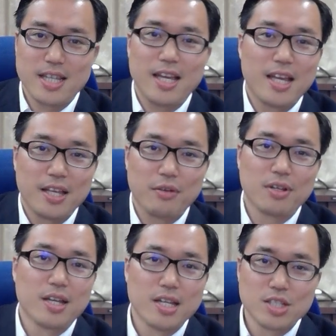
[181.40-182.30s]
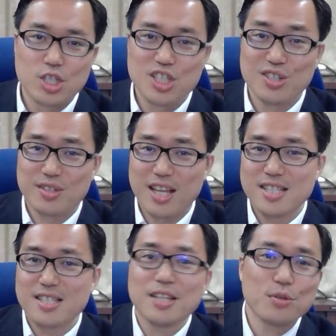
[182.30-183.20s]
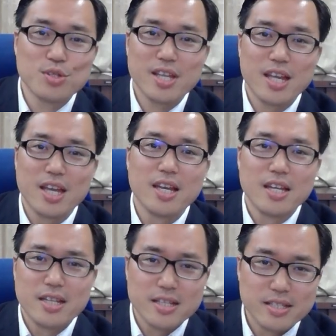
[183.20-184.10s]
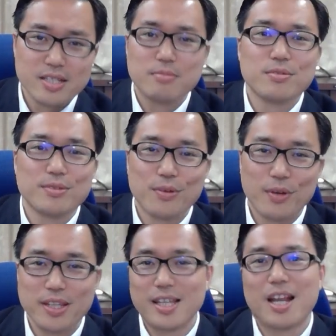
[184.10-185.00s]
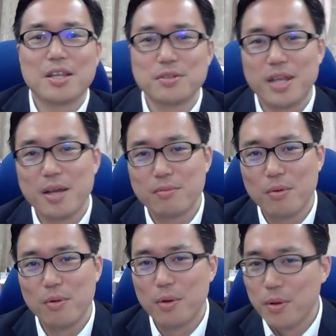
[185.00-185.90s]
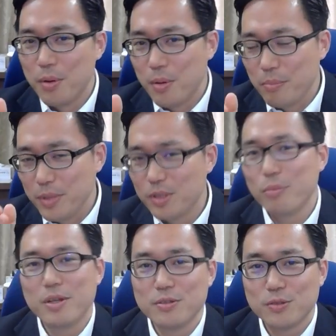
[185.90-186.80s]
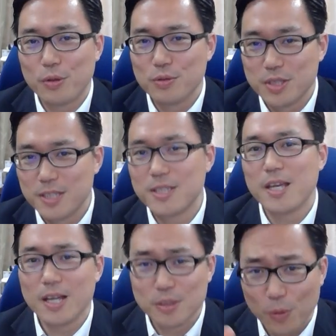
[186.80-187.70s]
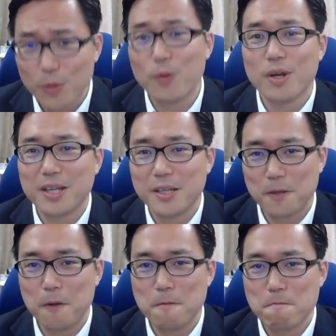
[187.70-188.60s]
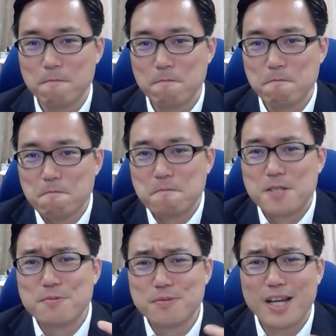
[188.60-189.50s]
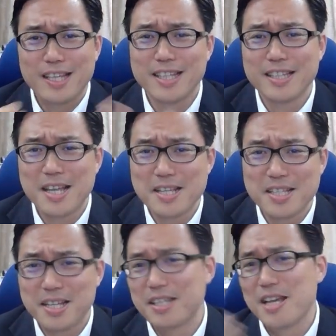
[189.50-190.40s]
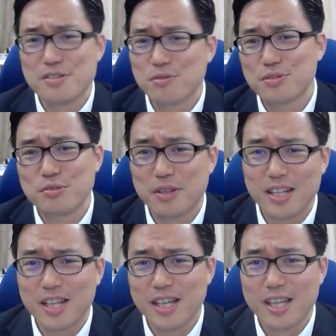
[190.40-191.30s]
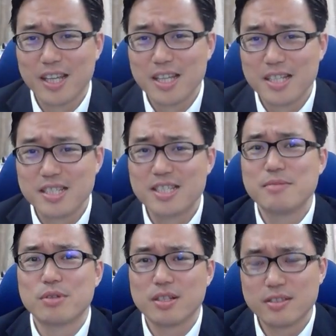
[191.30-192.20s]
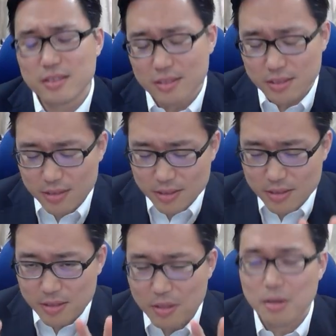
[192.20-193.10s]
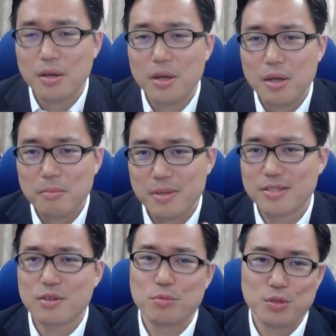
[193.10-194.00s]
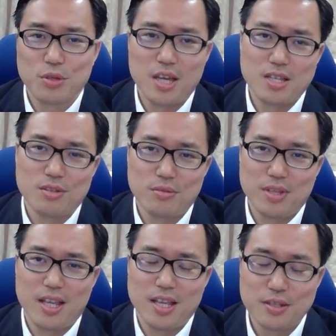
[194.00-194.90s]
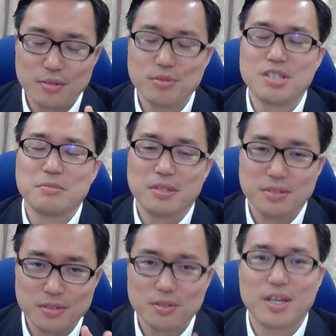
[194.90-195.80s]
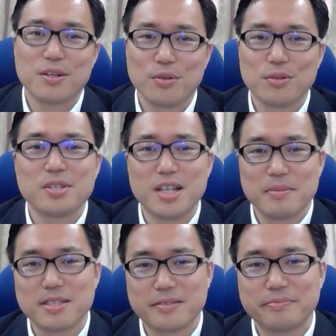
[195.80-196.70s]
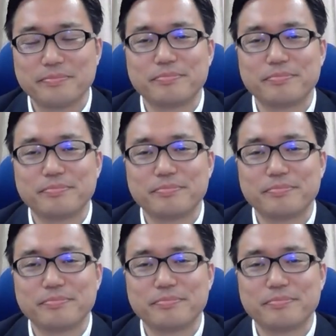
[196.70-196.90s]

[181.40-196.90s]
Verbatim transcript: し手、いや指示の出し手として、自分の至らぬ点を認めるという姿勢や度量がないと。自分が引退したり転職するまでね、チームがずっとミスコミュニケーションで苦しみ続けることになります。